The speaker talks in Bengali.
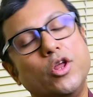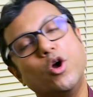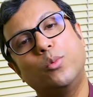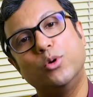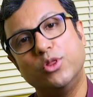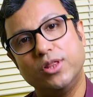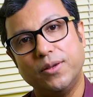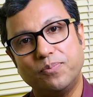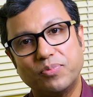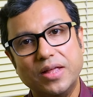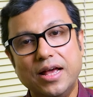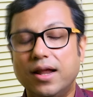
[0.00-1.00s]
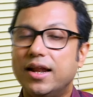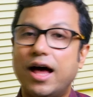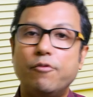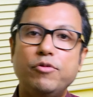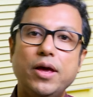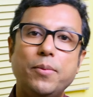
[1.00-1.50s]
গৃহবন্দী
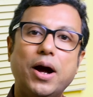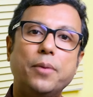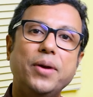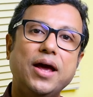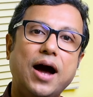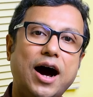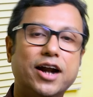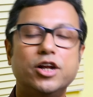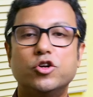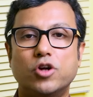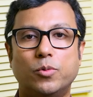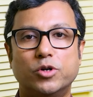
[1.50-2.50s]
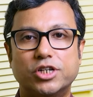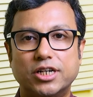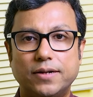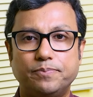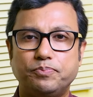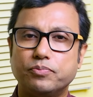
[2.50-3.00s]
লাফিয়ে বাড়বে হাড়ের
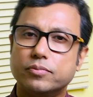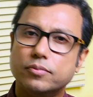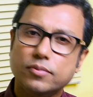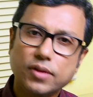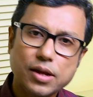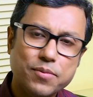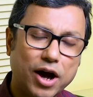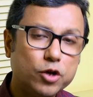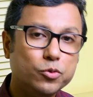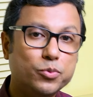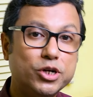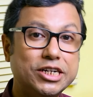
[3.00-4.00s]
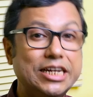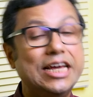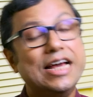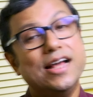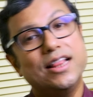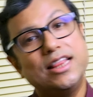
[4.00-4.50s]
সমস্যা ভারতবর্ষে
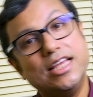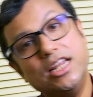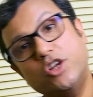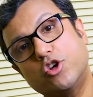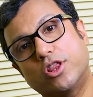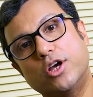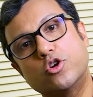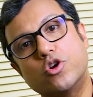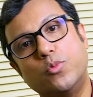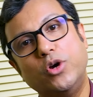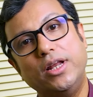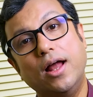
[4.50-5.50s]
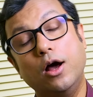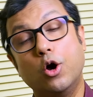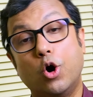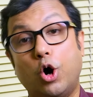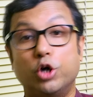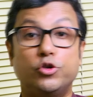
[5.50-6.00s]
তিরিশ শতাংশ মহিলা
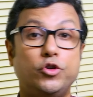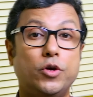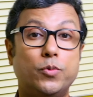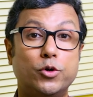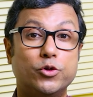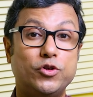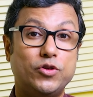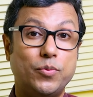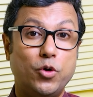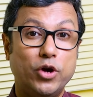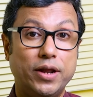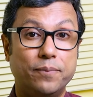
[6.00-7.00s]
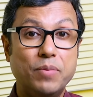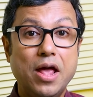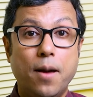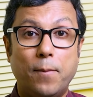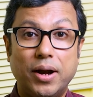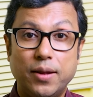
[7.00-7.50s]
অস্টিওপোরোসিসে ভোগেন
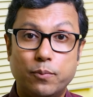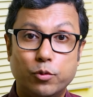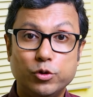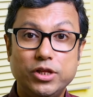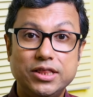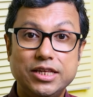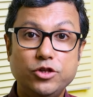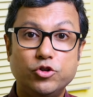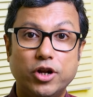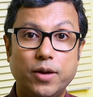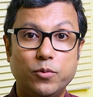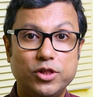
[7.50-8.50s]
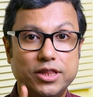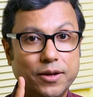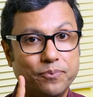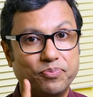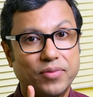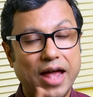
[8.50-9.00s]
মানে প্রতি তিনজনের মধ্যে
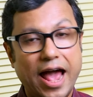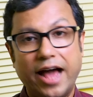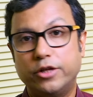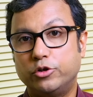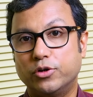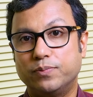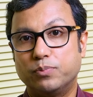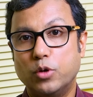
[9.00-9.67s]
একজন